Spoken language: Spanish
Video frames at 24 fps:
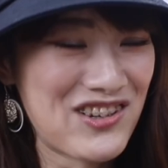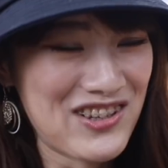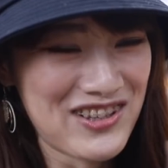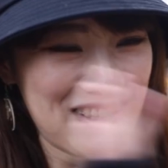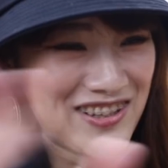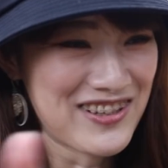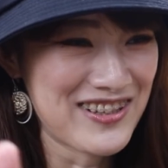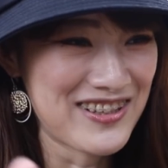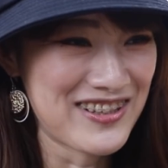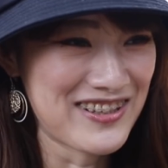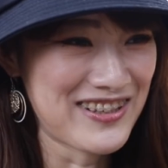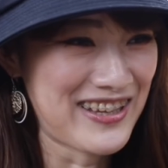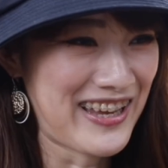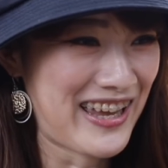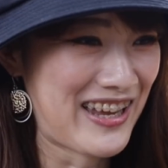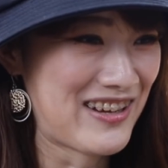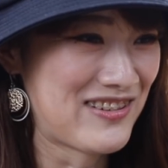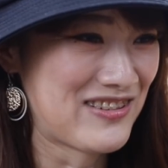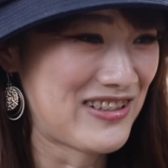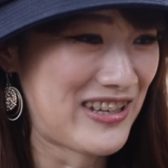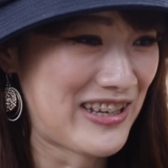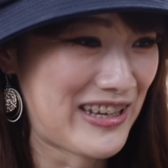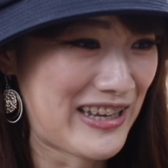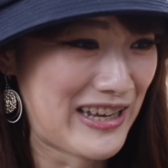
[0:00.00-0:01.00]
por todo que
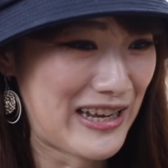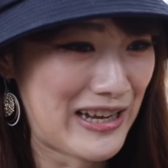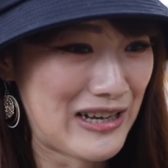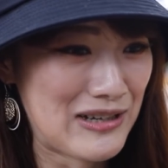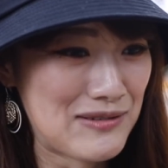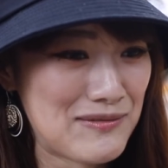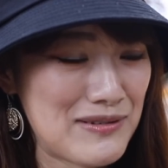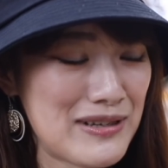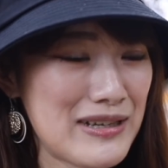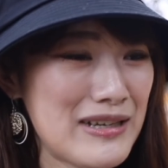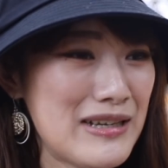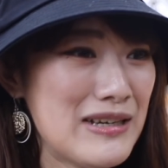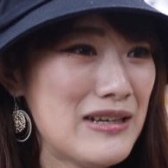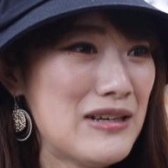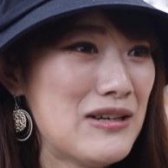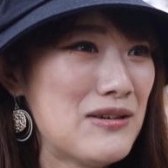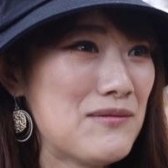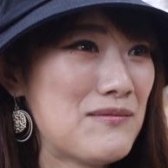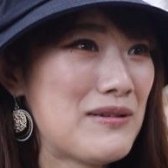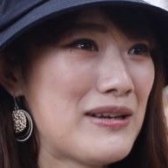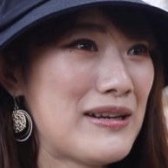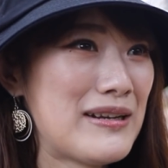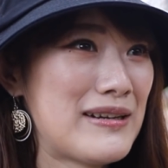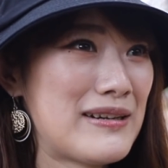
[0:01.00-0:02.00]
se quejaba.
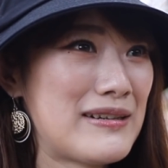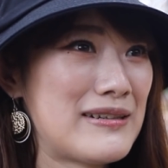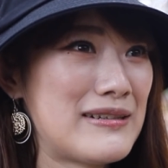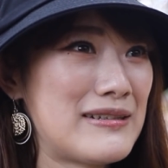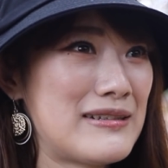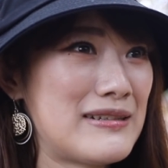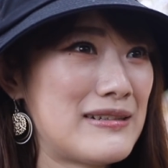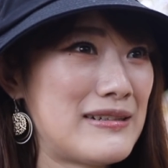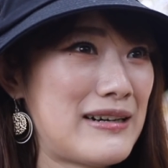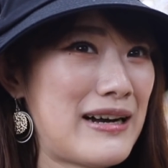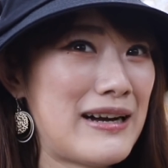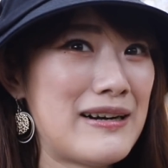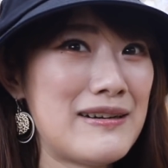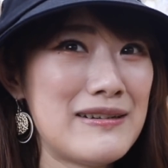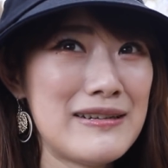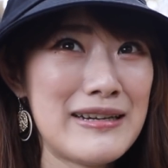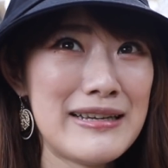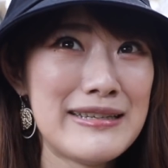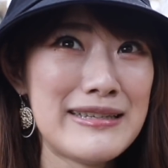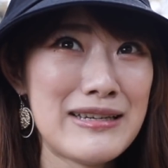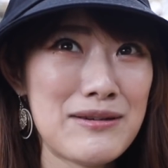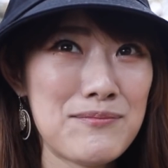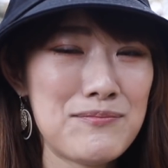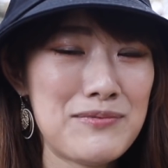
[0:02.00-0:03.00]
Pero ahora
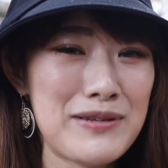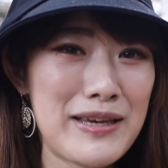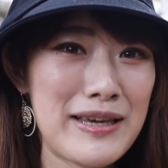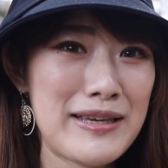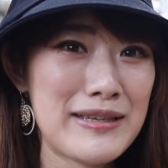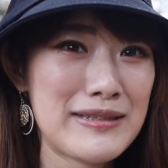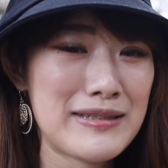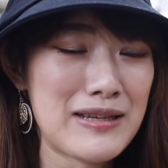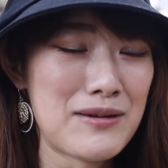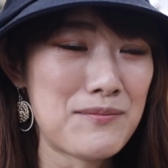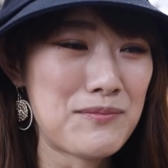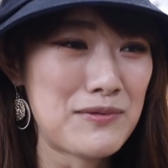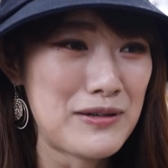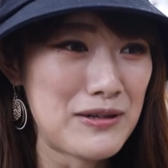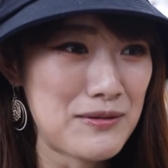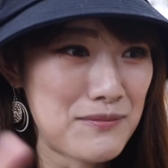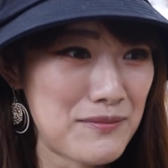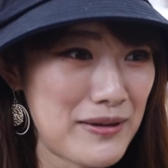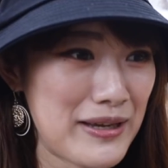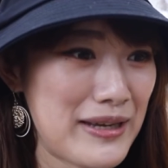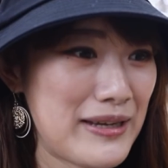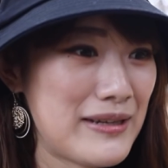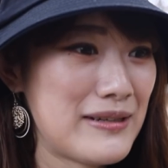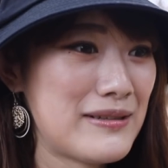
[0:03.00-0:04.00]
ya piensa
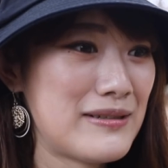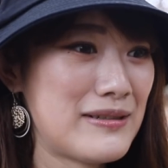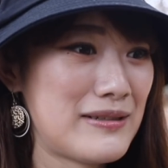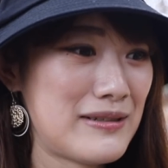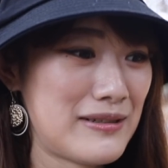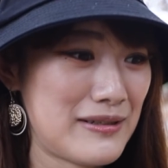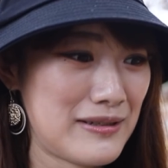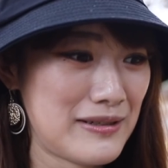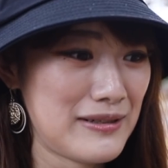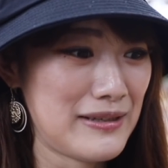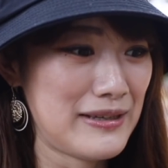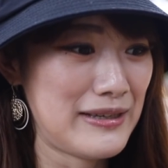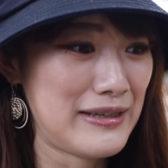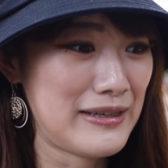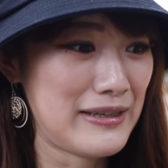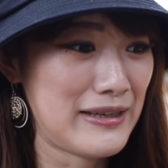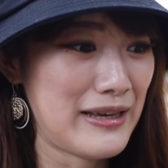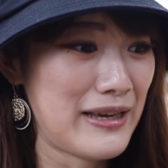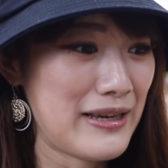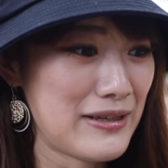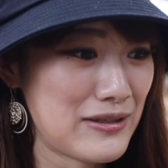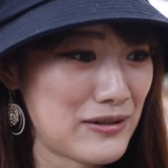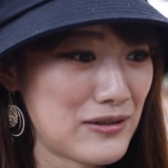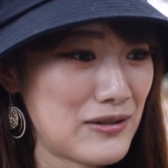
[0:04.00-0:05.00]
primero y
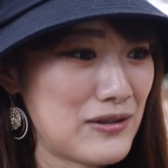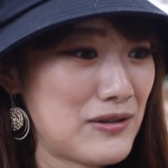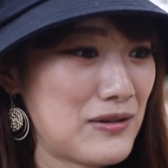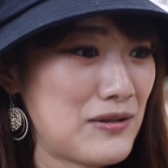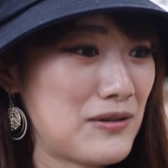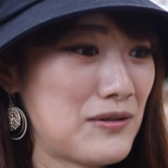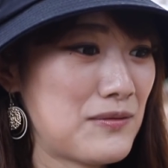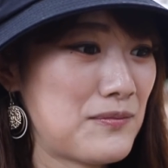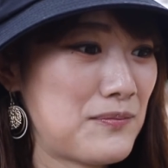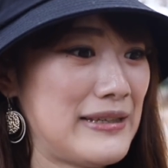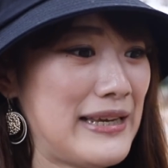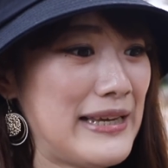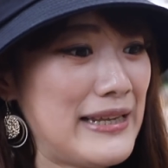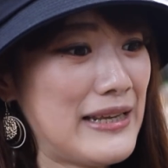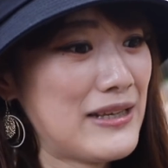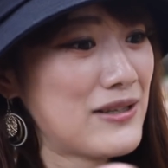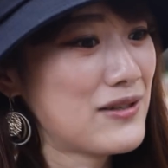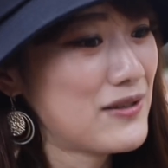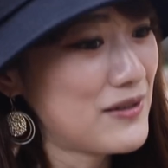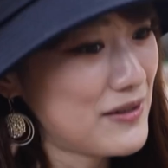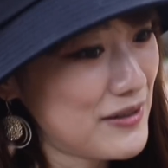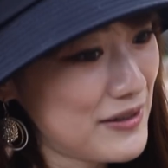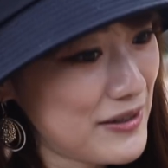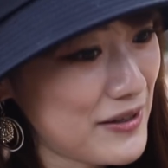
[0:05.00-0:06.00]
eso tiene
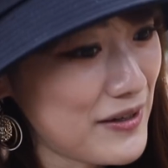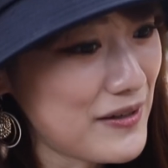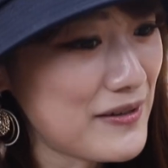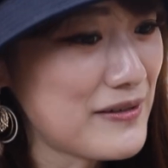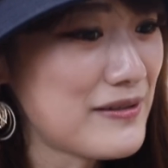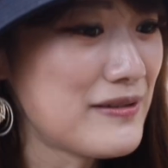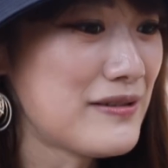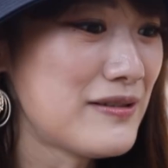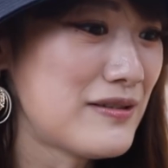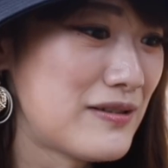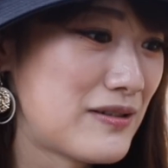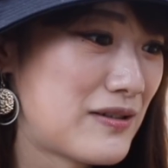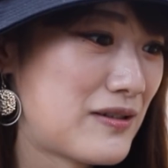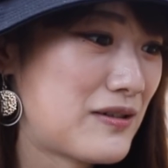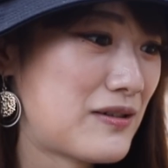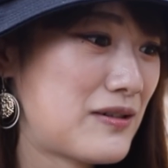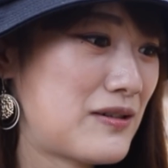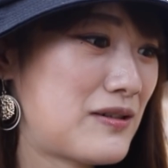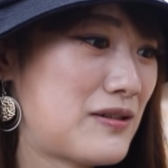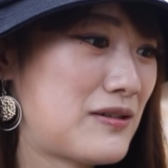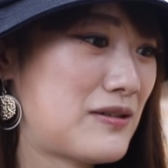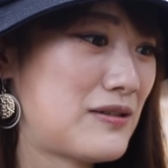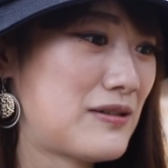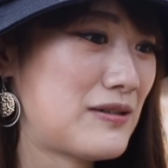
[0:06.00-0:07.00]
solución
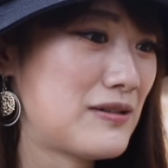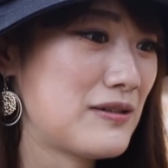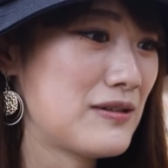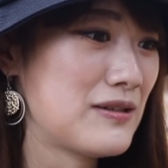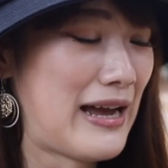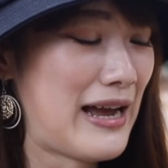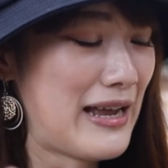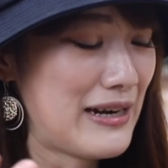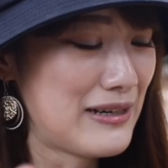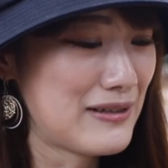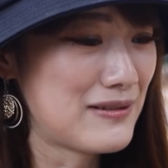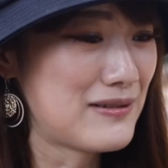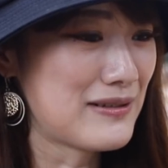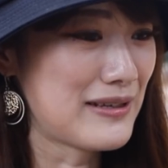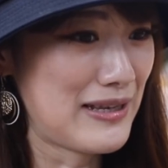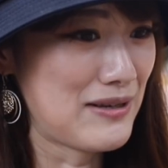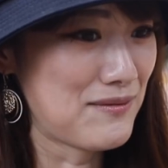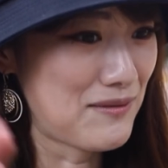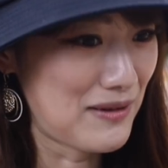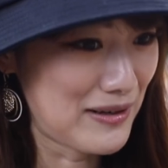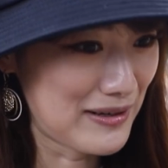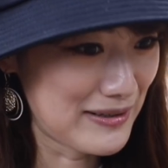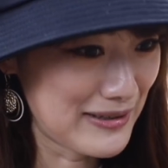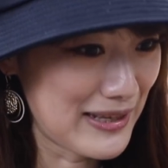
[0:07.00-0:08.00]
o algo que
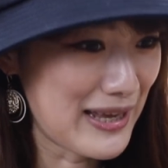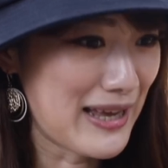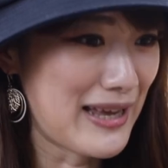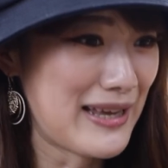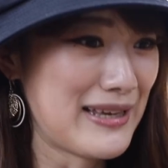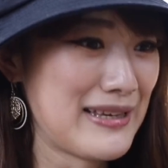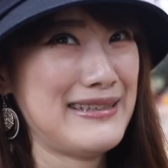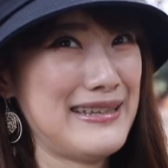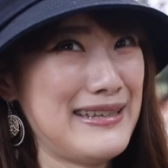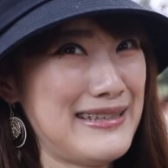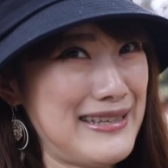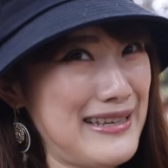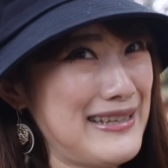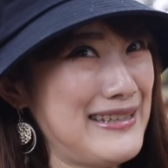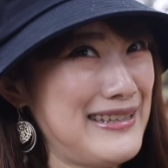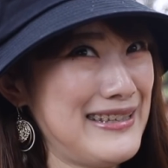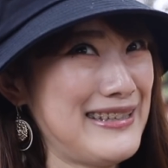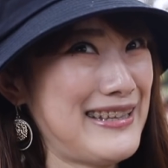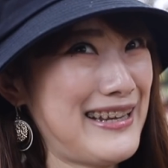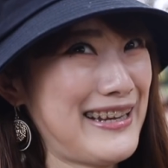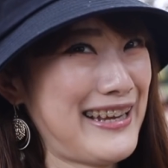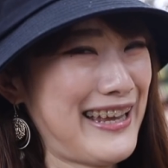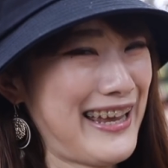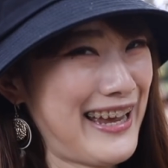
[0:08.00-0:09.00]
de verdad
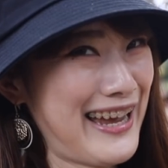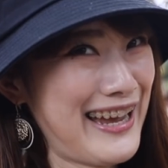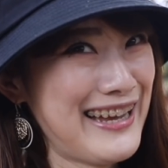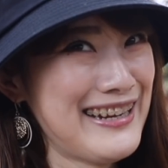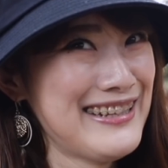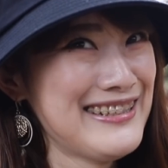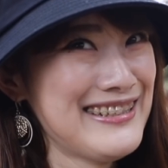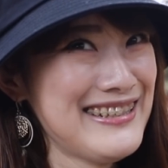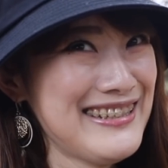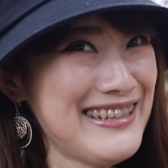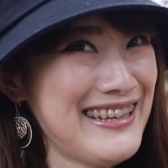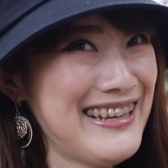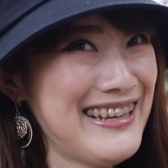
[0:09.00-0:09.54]
necesita quejarse,